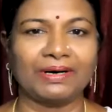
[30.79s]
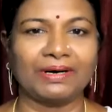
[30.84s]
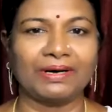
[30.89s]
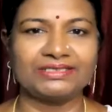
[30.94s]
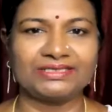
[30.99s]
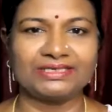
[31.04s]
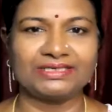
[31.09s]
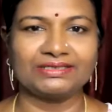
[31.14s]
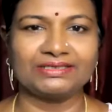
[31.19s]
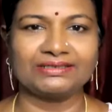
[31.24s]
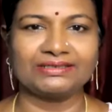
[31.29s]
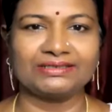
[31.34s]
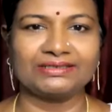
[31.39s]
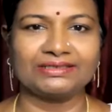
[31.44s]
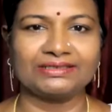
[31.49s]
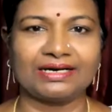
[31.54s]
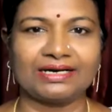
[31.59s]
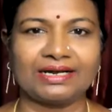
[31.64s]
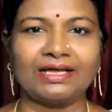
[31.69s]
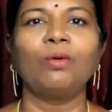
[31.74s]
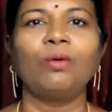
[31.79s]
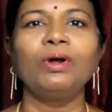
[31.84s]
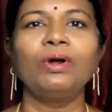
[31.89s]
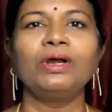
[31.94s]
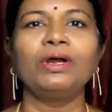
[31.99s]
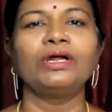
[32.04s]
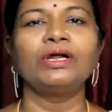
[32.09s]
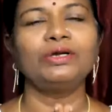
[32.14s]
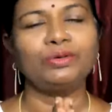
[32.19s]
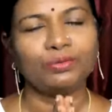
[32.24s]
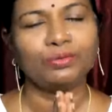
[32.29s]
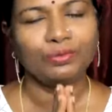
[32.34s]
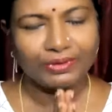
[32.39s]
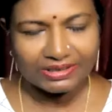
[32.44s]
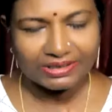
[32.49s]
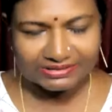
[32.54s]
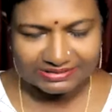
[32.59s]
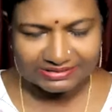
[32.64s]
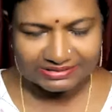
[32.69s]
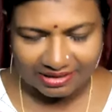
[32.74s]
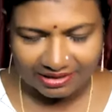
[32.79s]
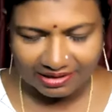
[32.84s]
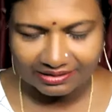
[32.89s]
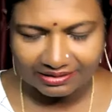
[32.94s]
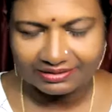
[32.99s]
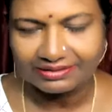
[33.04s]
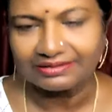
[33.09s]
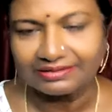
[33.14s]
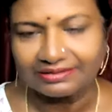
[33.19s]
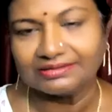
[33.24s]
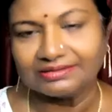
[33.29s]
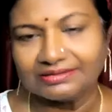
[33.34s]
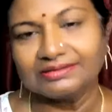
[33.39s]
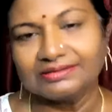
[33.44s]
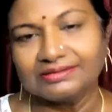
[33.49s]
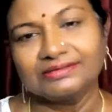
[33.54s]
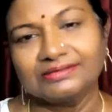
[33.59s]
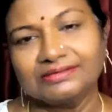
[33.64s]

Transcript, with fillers: பட்சத்துல உங்களுக்கு டூ இயர்ஸ் தான் ஆர்டிகல்ஸ்